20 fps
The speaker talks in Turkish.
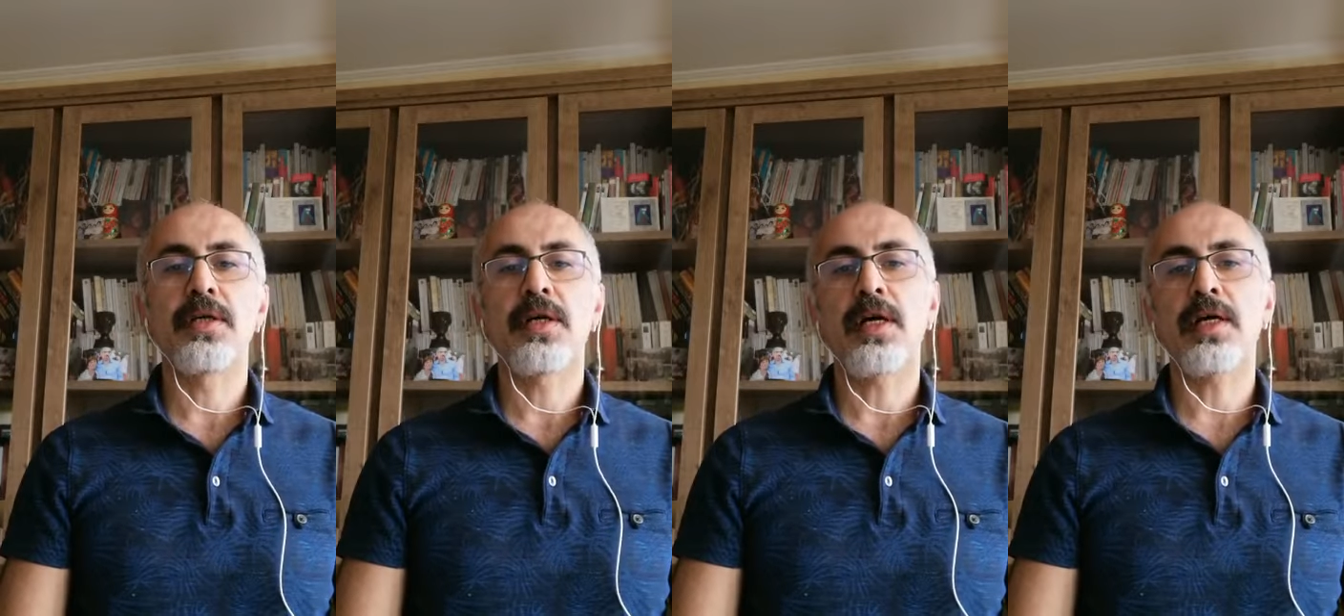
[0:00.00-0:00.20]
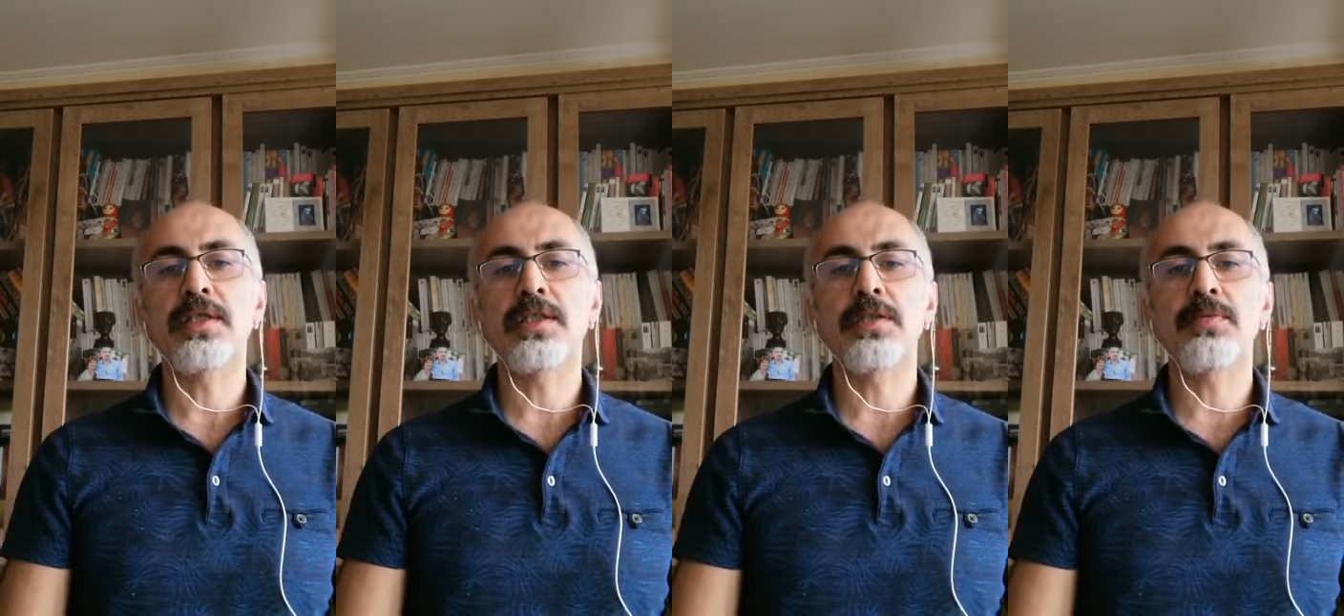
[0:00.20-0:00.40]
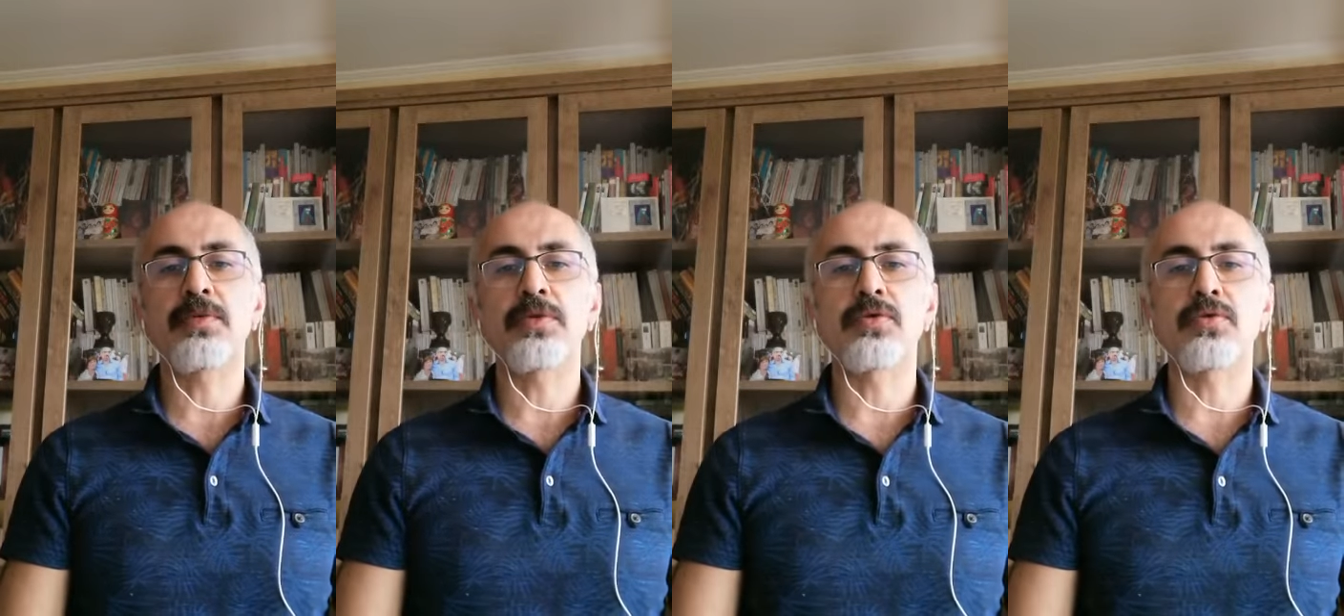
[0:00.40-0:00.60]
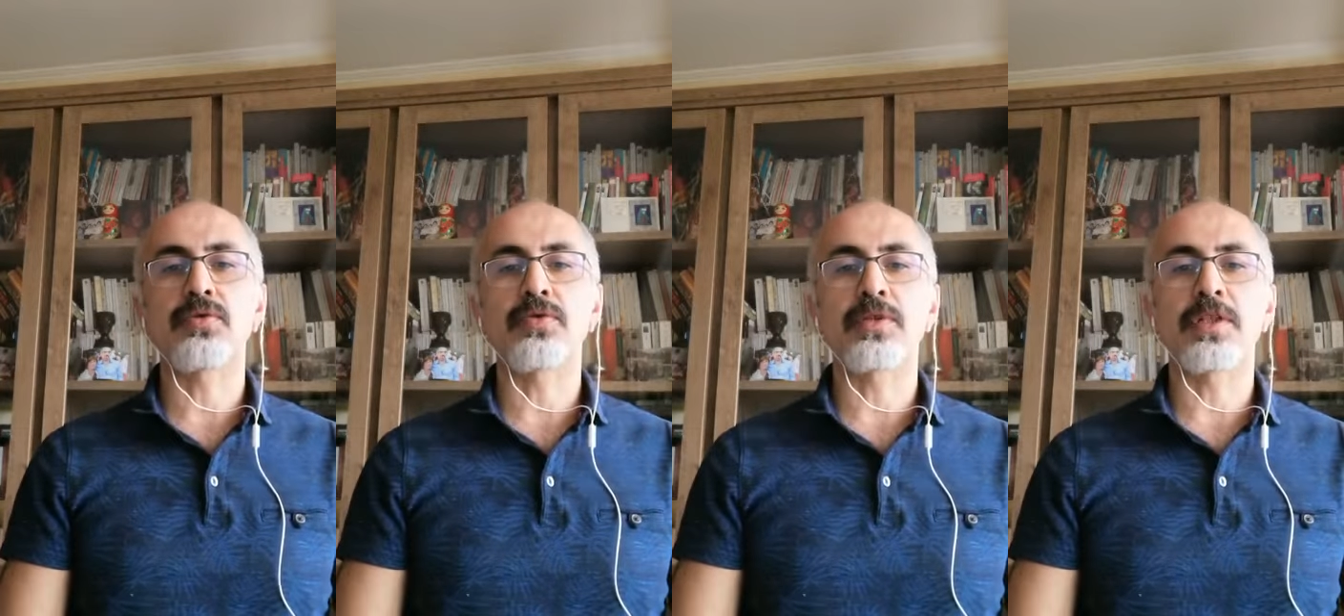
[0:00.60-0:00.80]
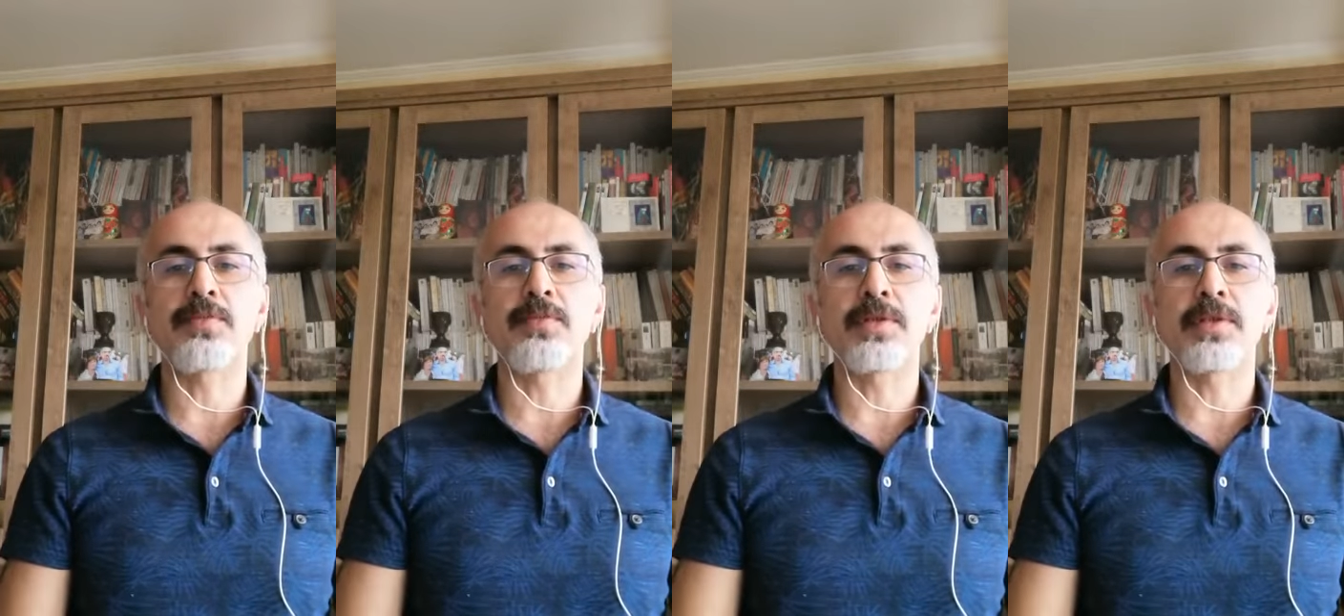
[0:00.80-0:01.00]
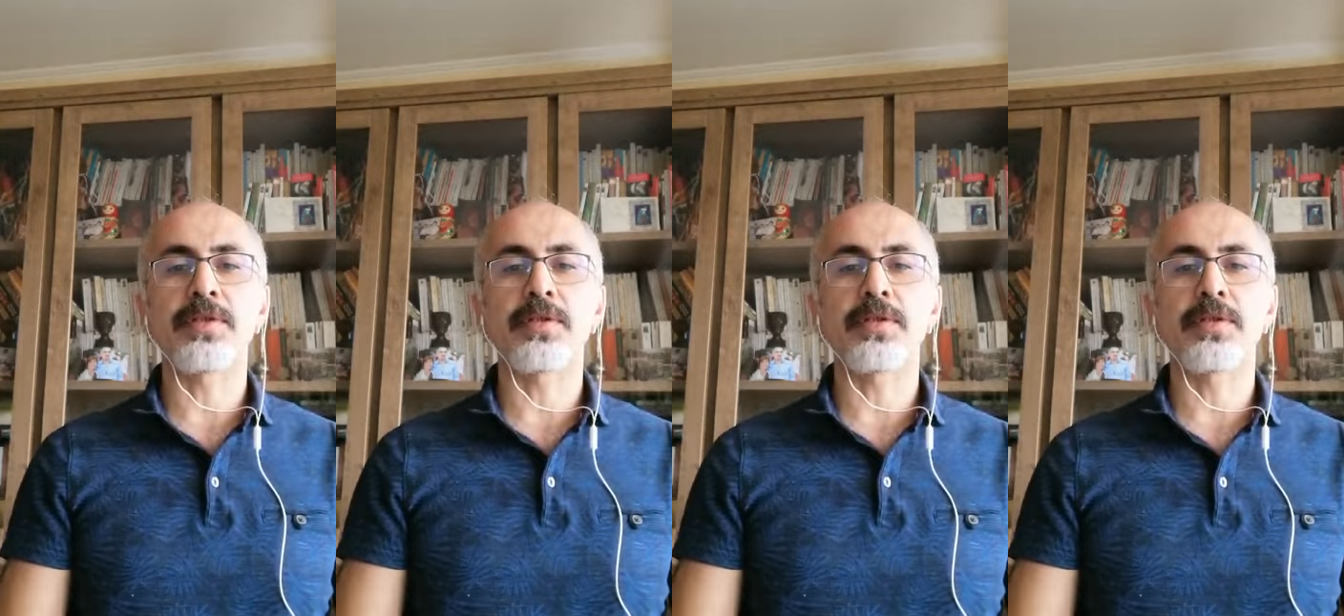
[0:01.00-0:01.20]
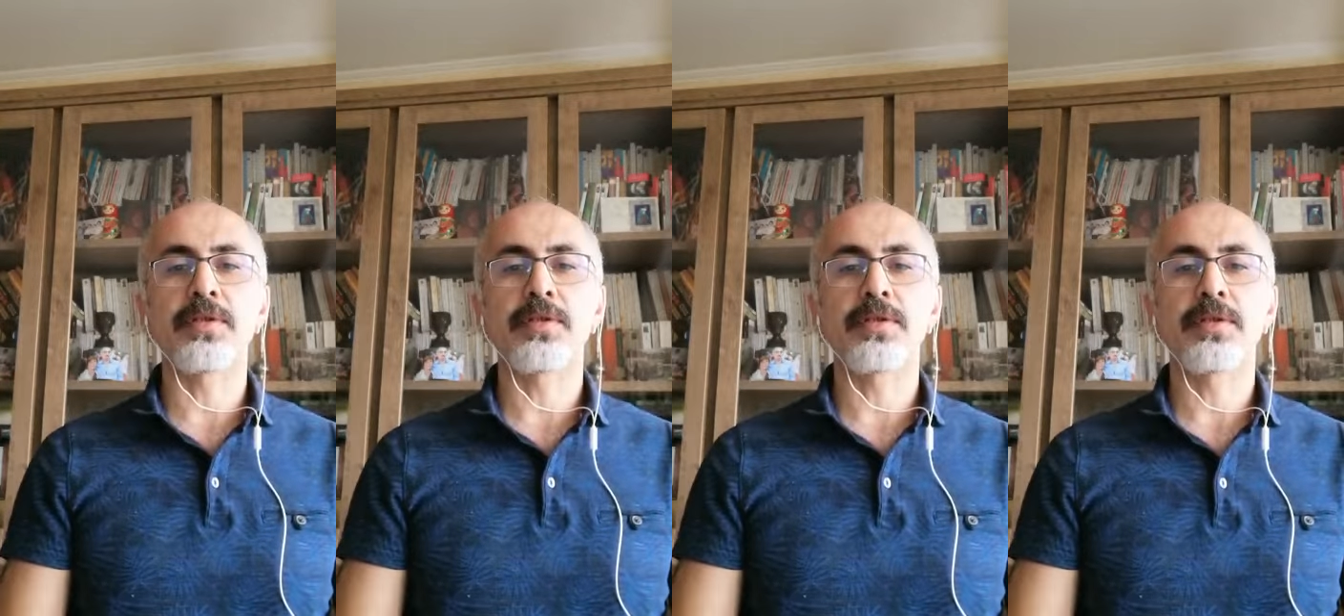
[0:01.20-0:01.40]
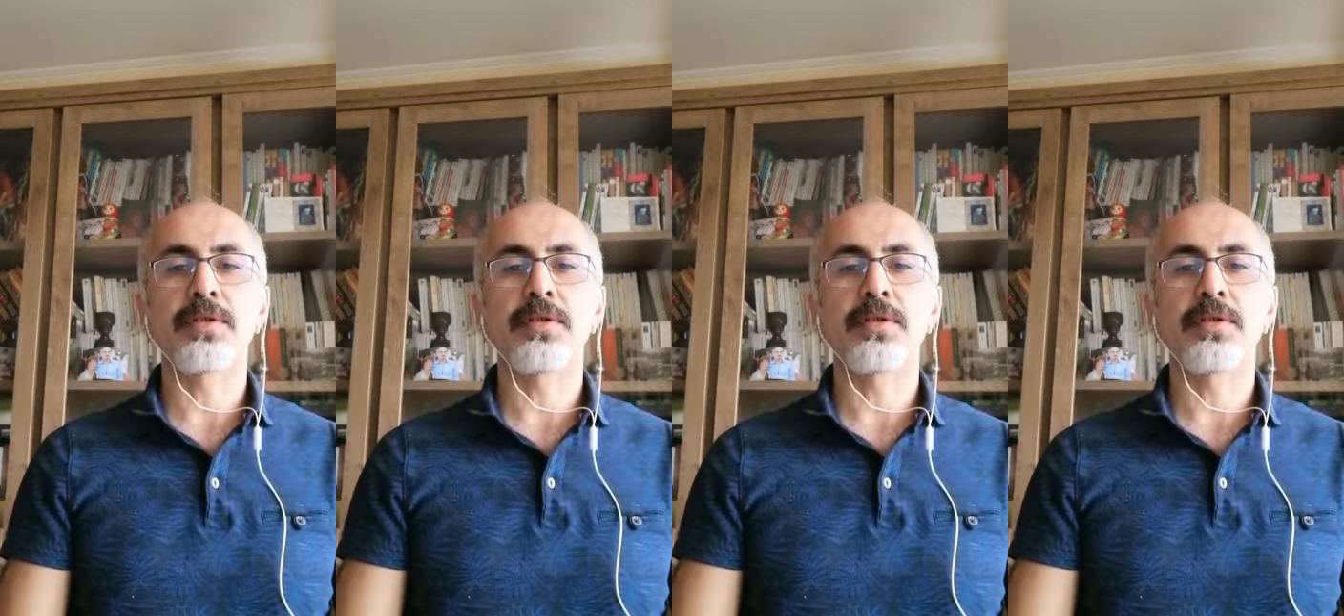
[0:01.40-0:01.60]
Haksız bir tutuklamaydı.